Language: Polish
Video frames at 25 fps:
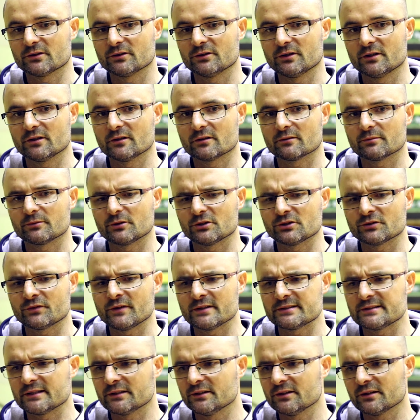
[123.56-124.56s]
to nie to jest
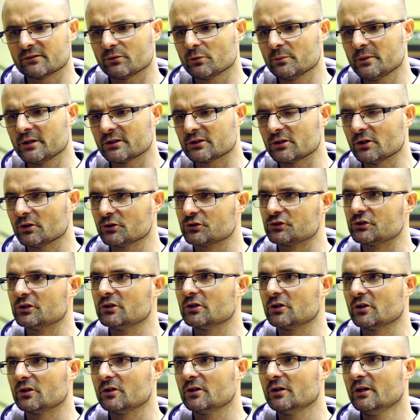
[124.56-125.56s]
kwestia
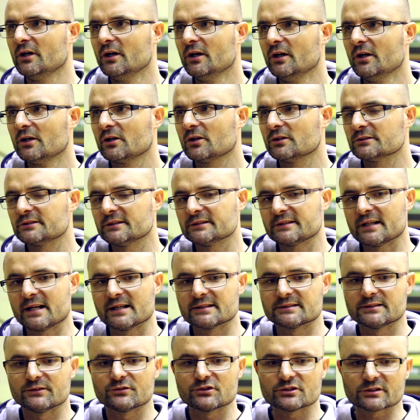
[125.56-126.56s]
umiejętności, tylko
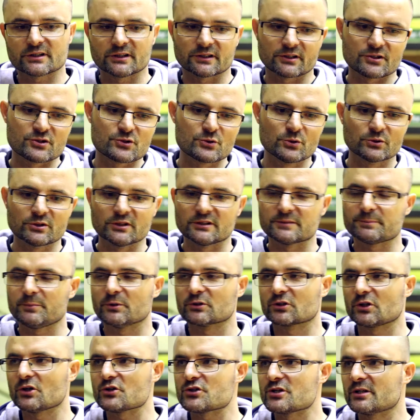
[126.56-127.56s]
koncentracji. Wszystkie wszystkie te rzuty
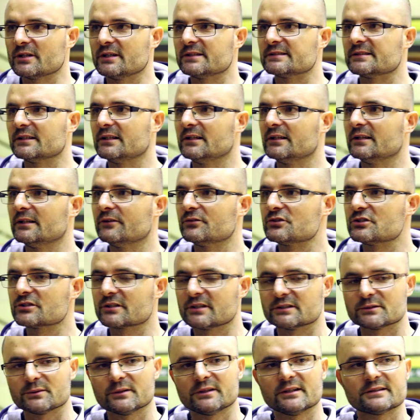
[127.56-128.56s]
spod kosza niecelne,
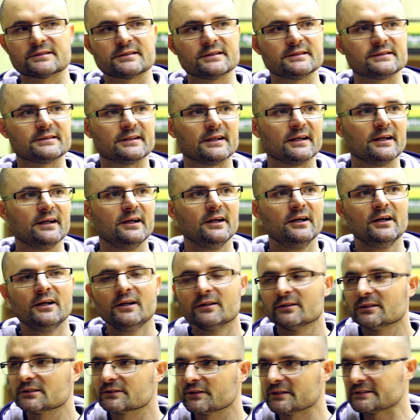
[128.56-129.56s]
wszystkie złe decyzje,
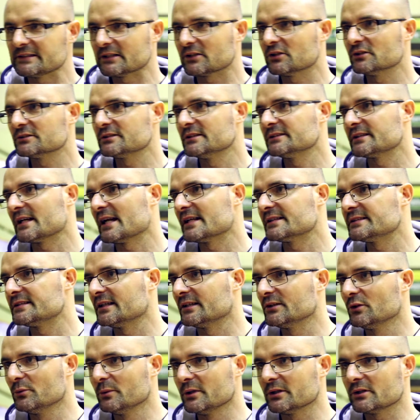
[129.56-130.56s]
to jest kwestia
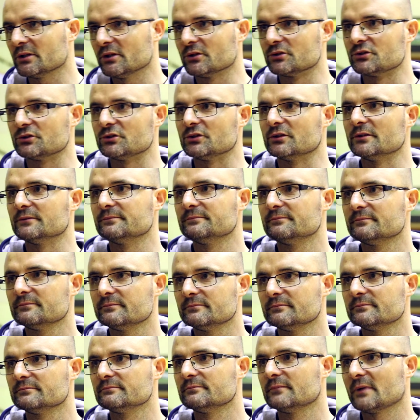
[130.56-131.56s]
koncentracji, a nie umiejętności,
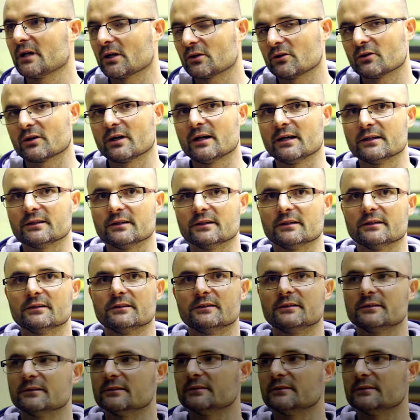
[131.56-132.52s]
brak ogrania i